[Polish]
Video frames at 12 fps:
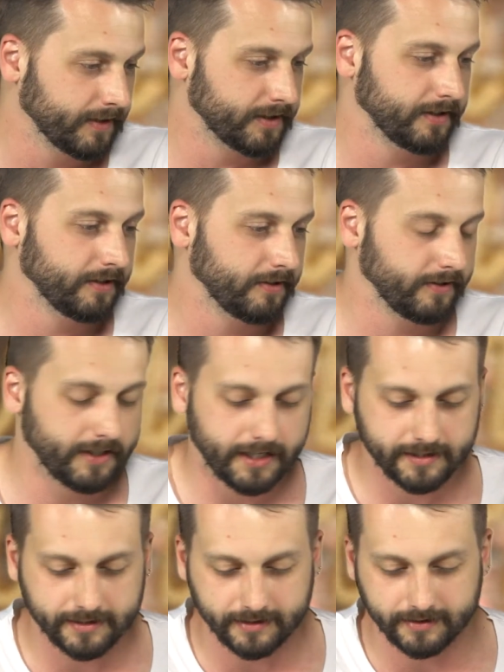czy do
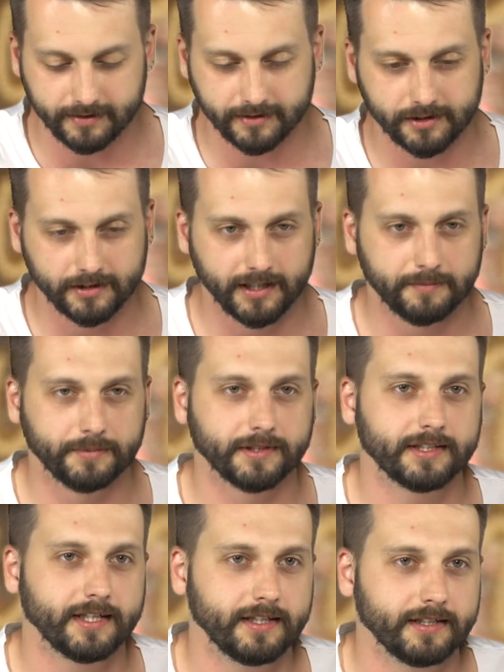gazet, czy na
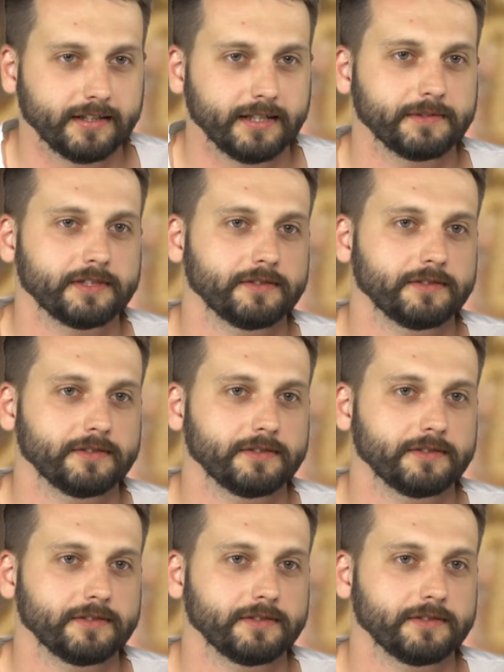portale, tam